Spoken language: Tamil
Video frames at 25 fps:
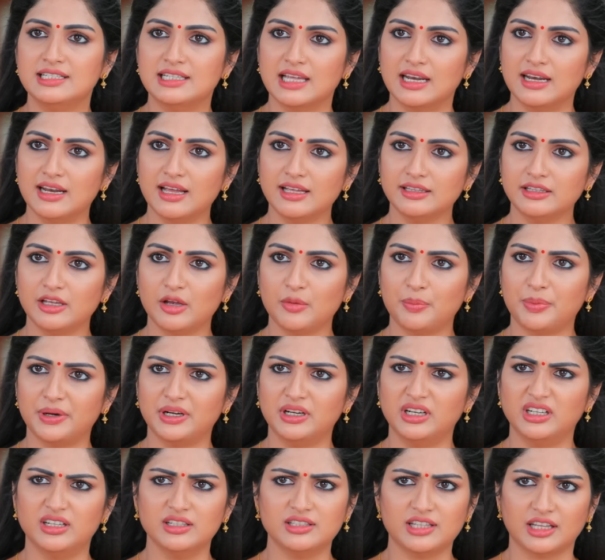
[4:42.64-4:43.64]
எல்லாத்தையும்
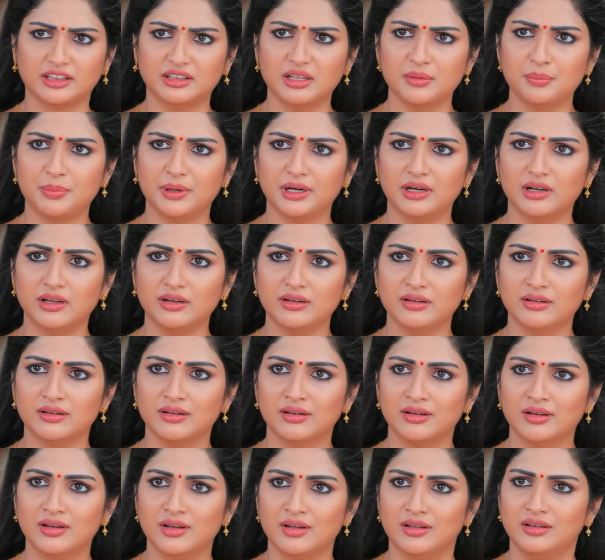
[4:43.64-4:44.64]
பண்ணிட்டு சத்தியம் பண்றேன்னா
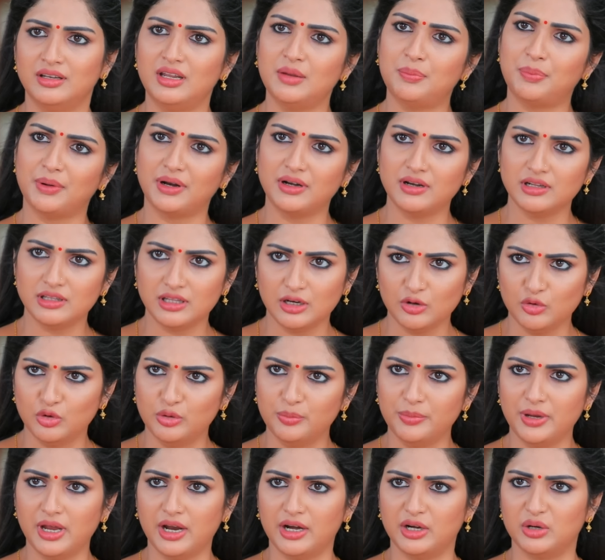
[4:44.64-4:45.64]
நீ பண்ணதெல்லாம் உண்மை
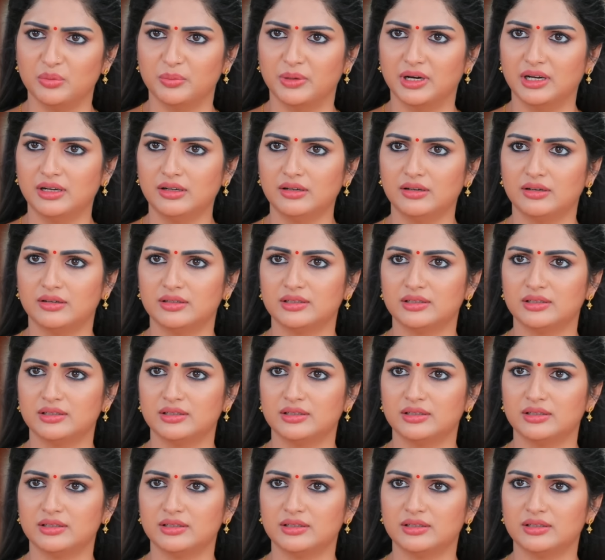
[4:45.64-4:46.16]
இல்லைன்னு ஆயிடுமா